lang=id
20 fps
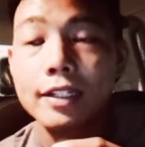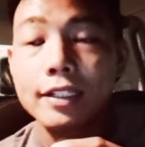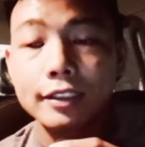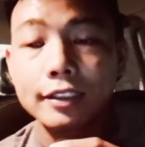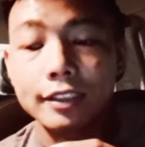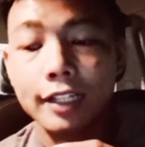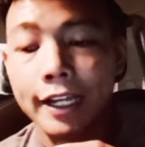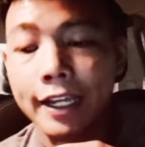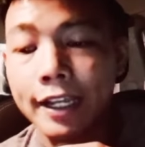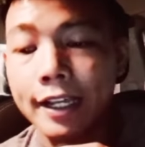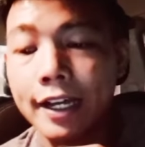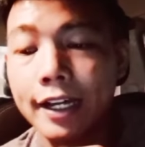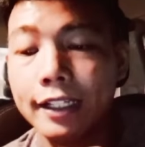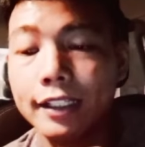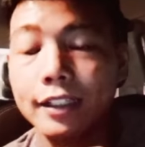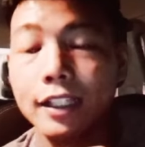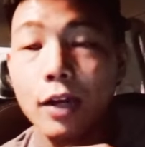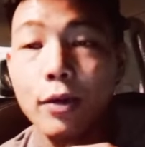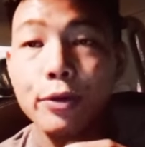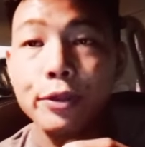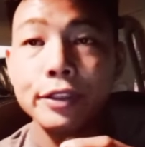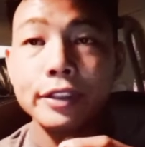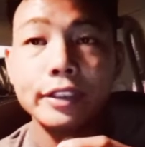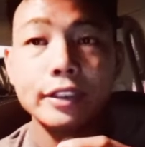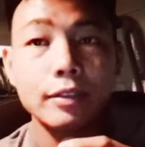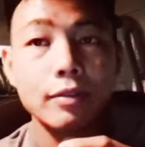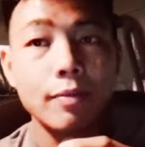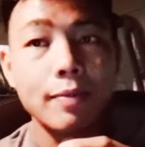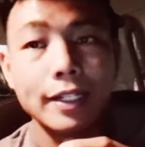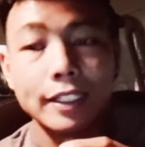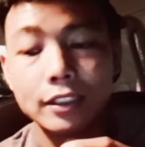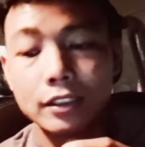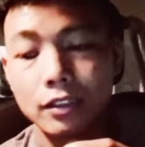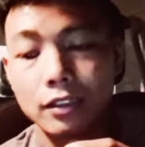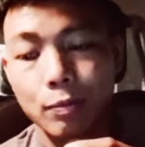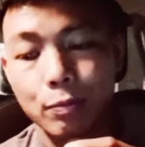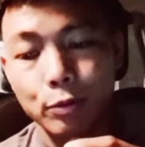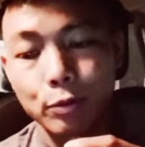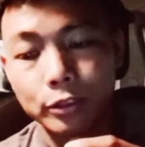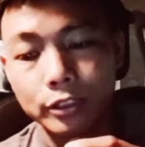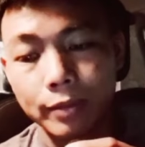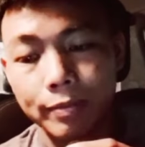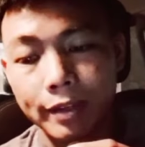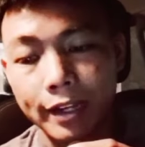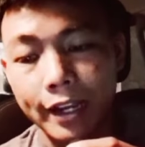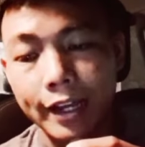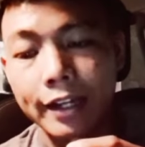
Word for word: sehingga tahun 1999